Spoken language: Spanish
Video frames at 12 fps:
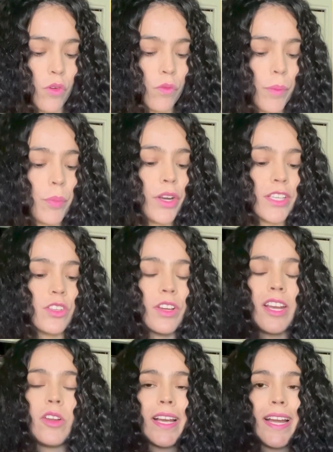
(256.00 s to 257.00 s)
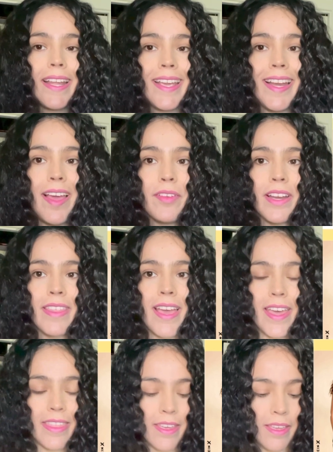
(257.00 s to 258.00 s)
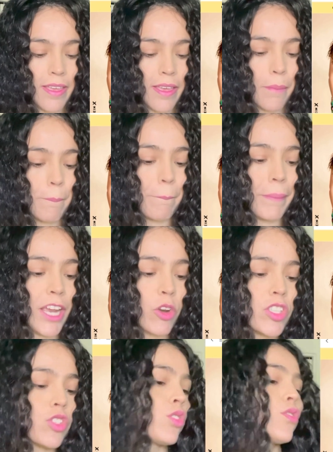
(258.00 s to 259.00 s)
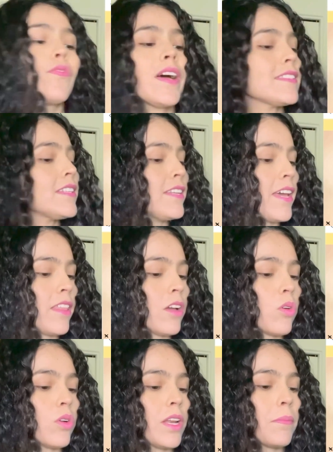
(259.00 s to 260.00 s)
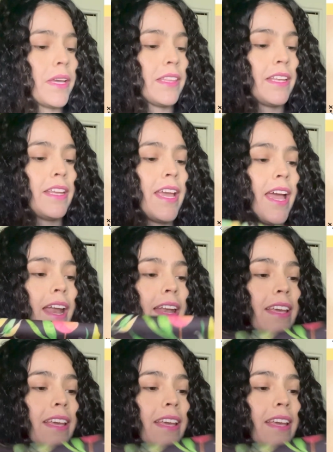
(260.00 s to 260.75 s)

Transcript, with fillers: Fue por eso que lo encargué, la verdad, pero estoy fascinada con el material.